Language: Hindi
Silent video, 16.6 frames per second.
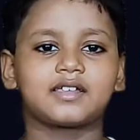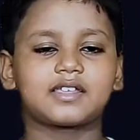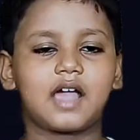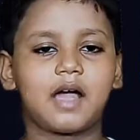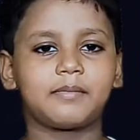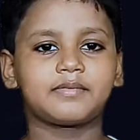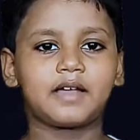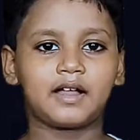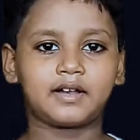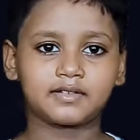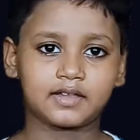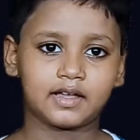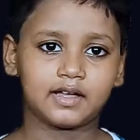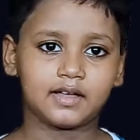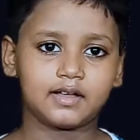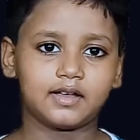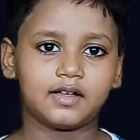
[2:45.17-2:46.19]
क्या आप जानते
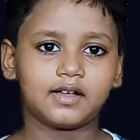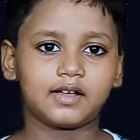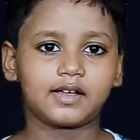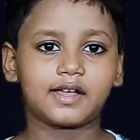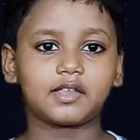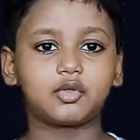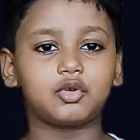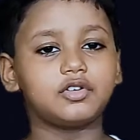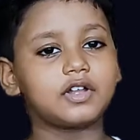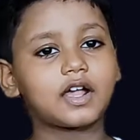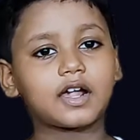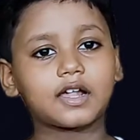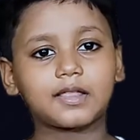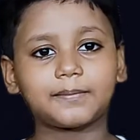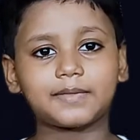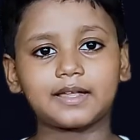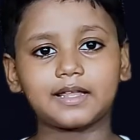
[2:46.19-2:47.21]
हैं कि दुनिया का
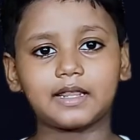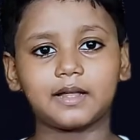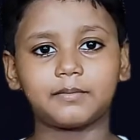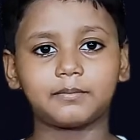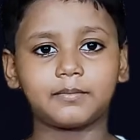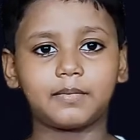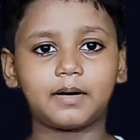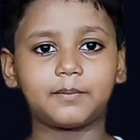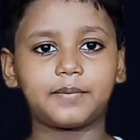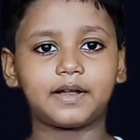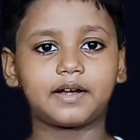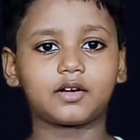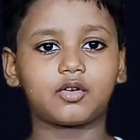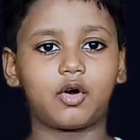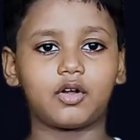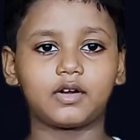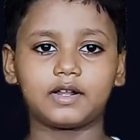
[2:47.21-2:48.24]
सबसे लंबा पेड़
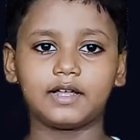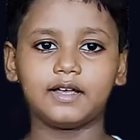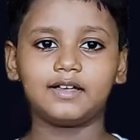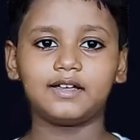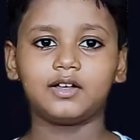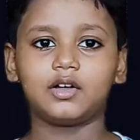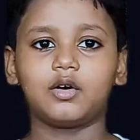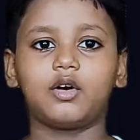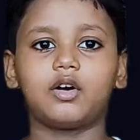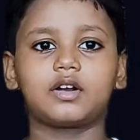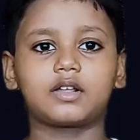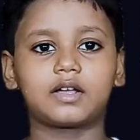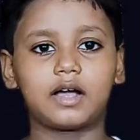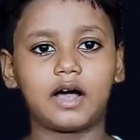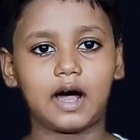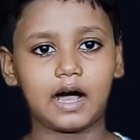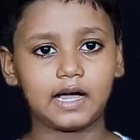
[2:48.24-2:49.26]
कौन है और
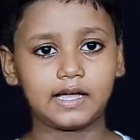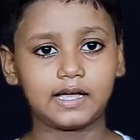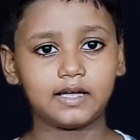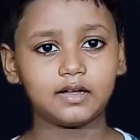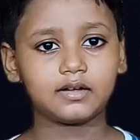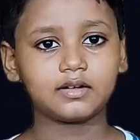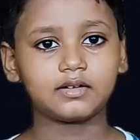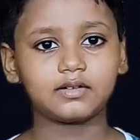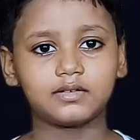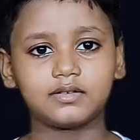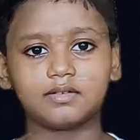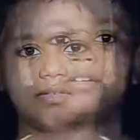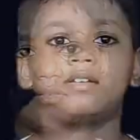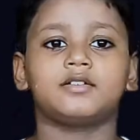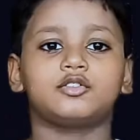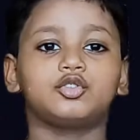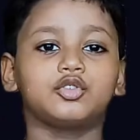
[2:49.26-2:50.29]
कहाँ है
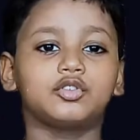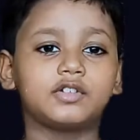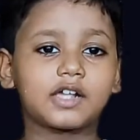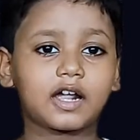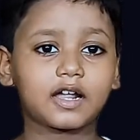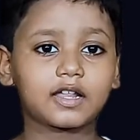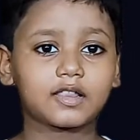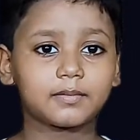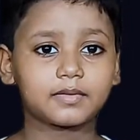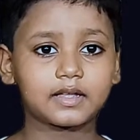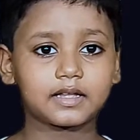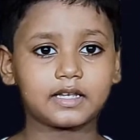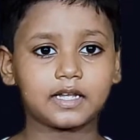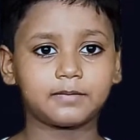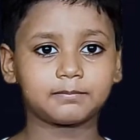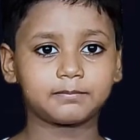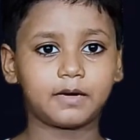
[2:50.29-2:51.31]
दुनिया का सबसे
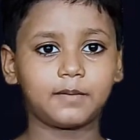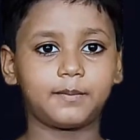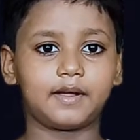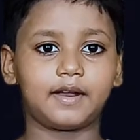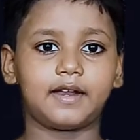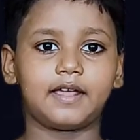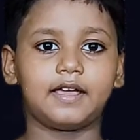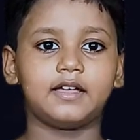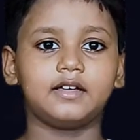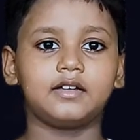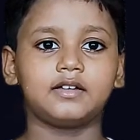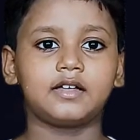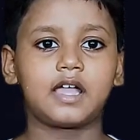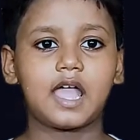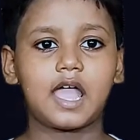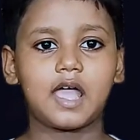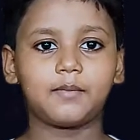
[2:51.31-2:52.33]
लंबा पेड़ है
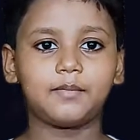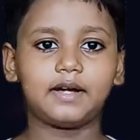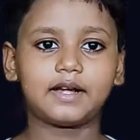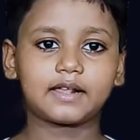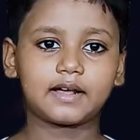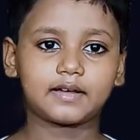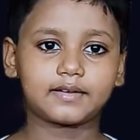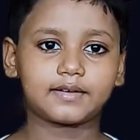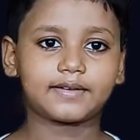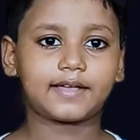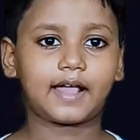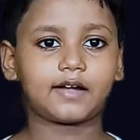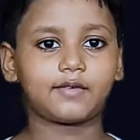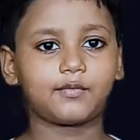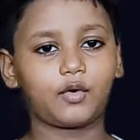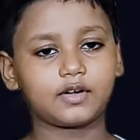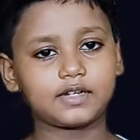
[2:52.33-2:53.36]
अमेरिका के
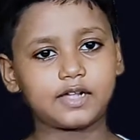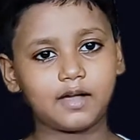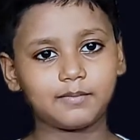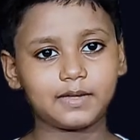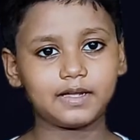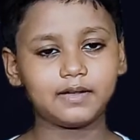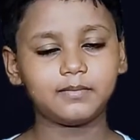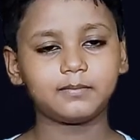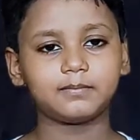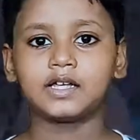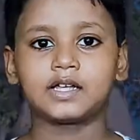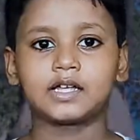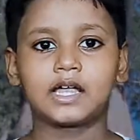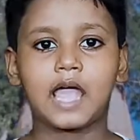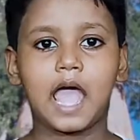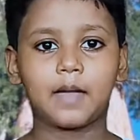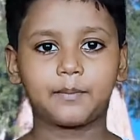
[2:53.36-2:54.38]
कैलिफोर्निया में
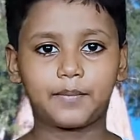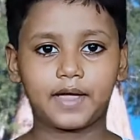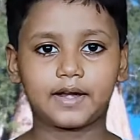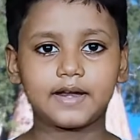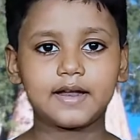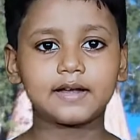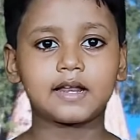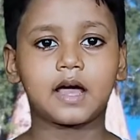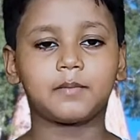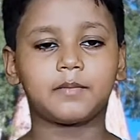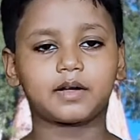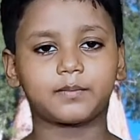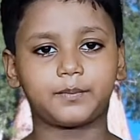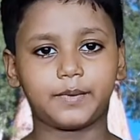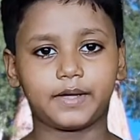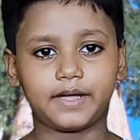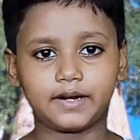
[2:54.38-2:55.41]
हैपेरियन नामक
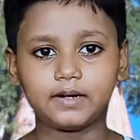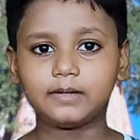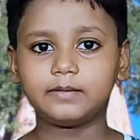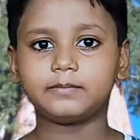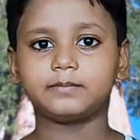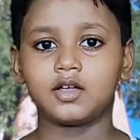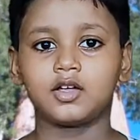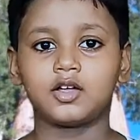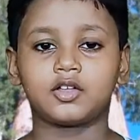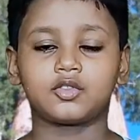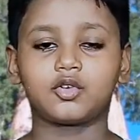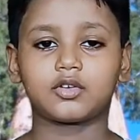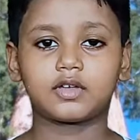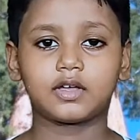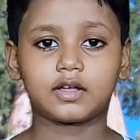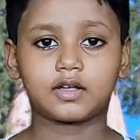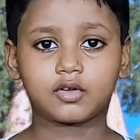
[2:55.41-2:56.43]
पेड़ जो
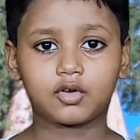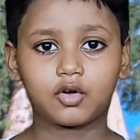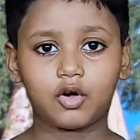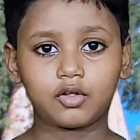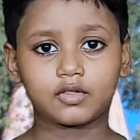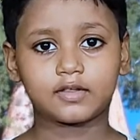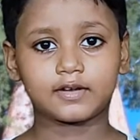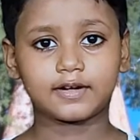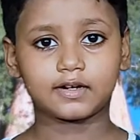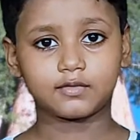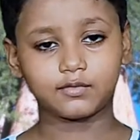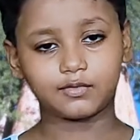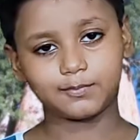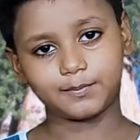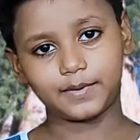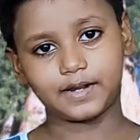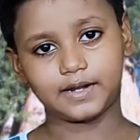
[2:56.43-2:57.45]
कि कोस्ट
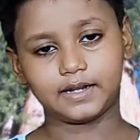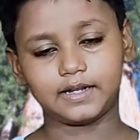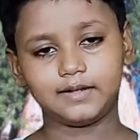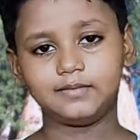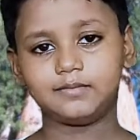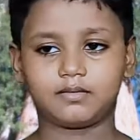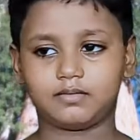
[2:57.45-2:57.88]
रेडवुड पेड़ है